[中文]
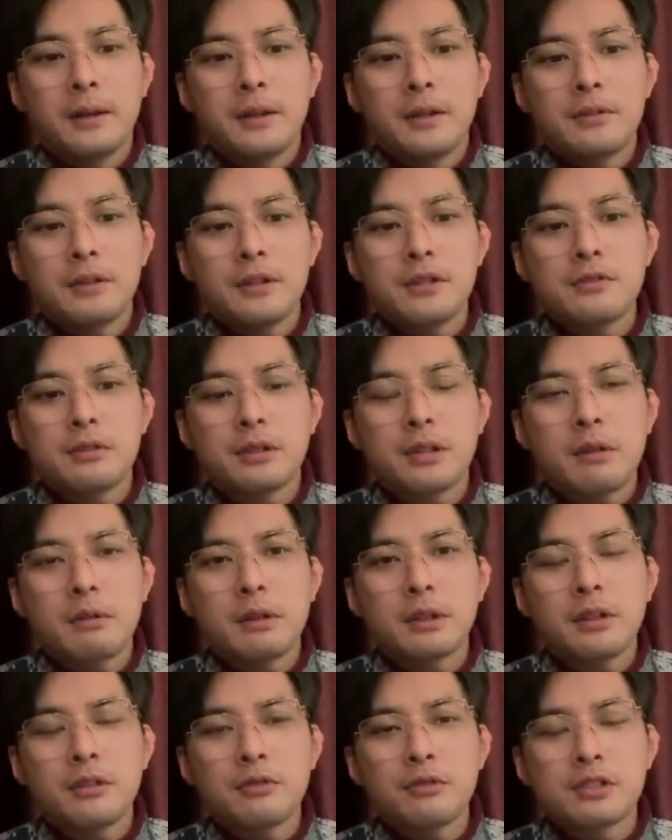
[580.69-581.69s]
所以说台湾
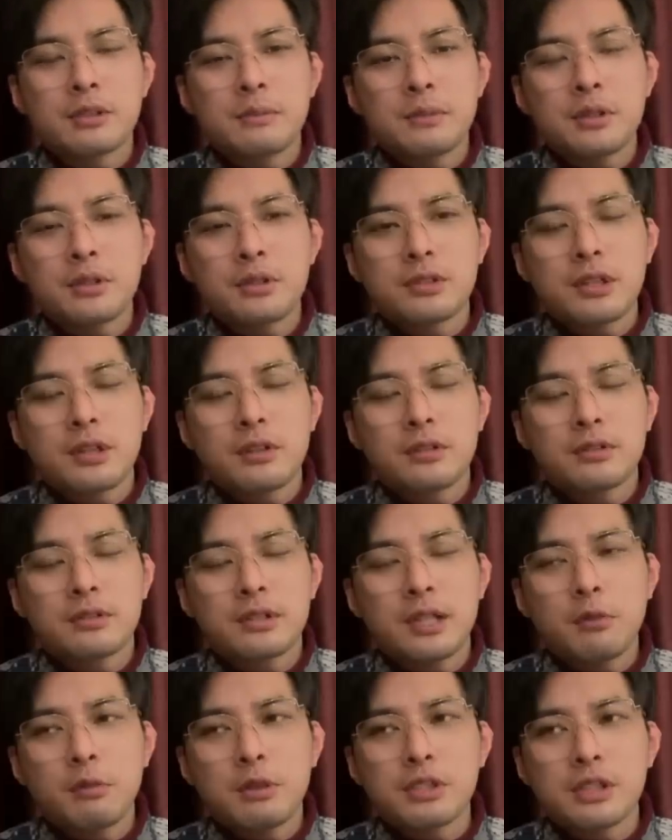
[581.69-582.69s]
当局什么叫蔡
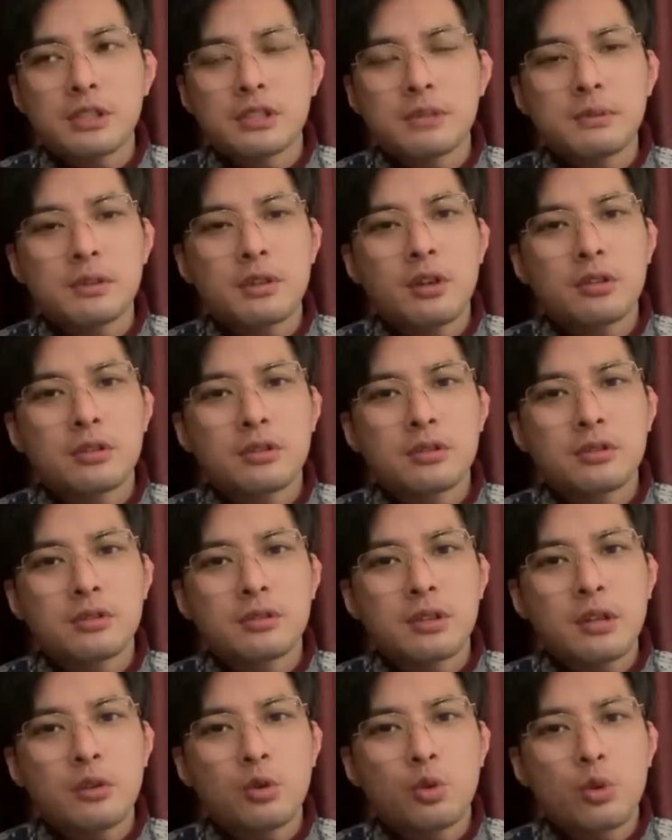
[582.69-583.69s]
蔡英文讲什么叫
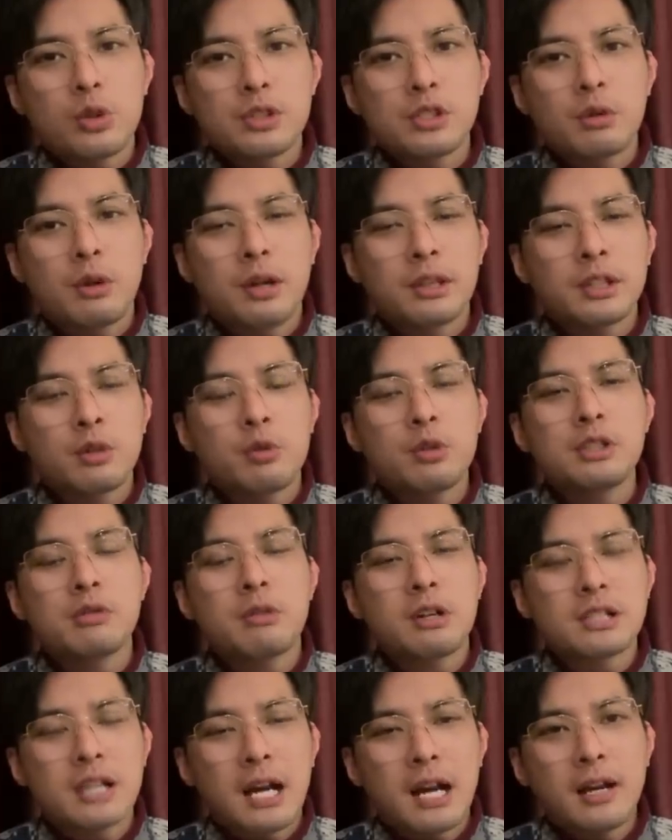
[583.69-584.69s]
参与国际化？你国际
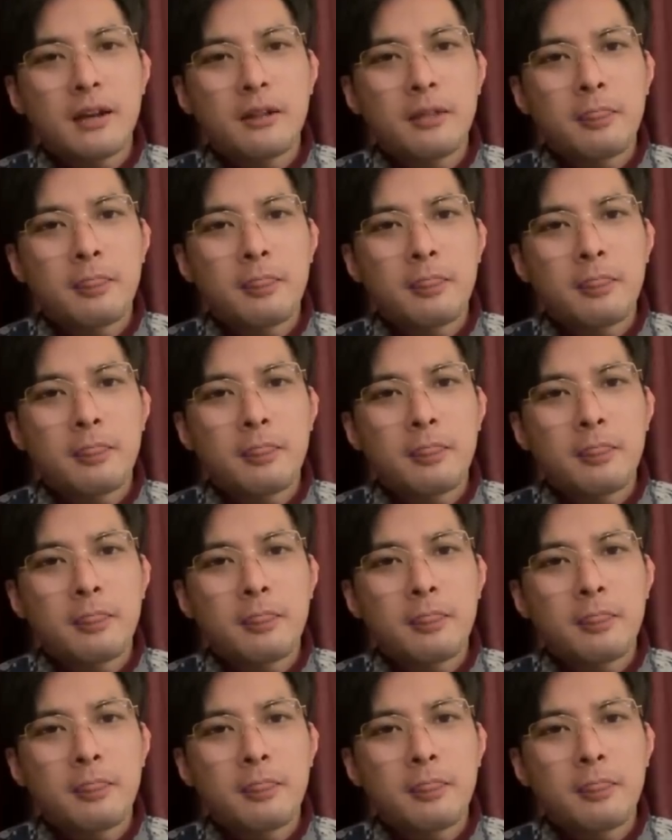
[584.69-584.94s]
化啥呀？